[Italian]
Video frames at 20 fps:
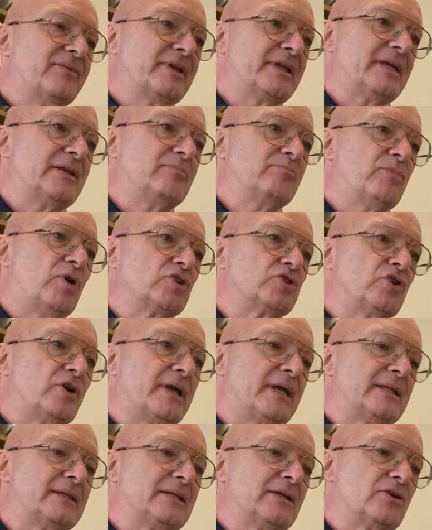in modo
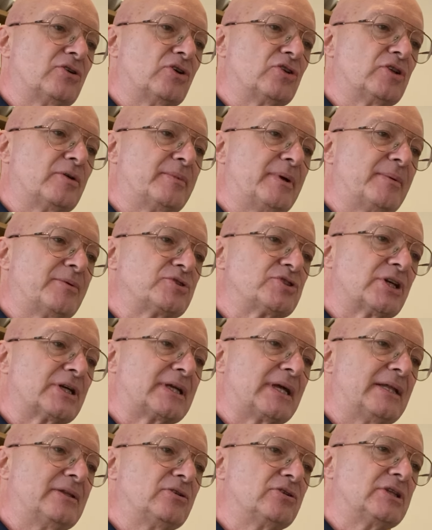etico, dobbiamo
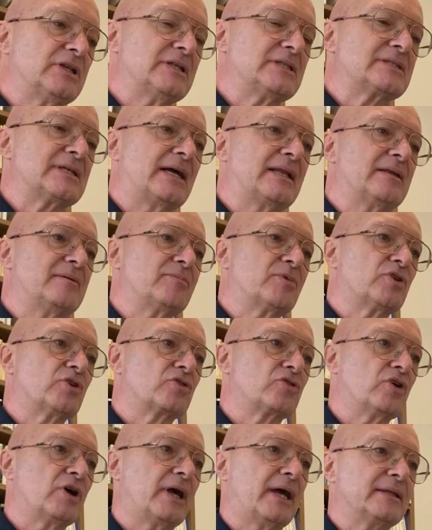cercare di utilizzarla in
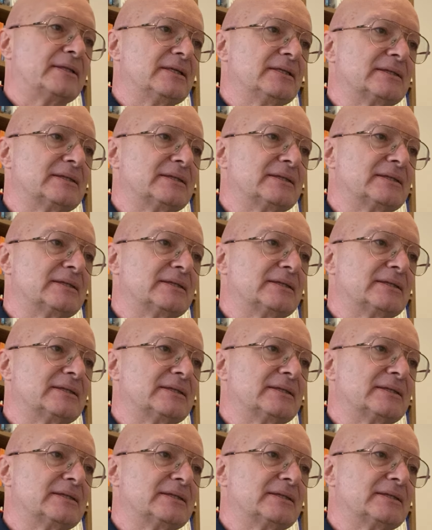modo corretto.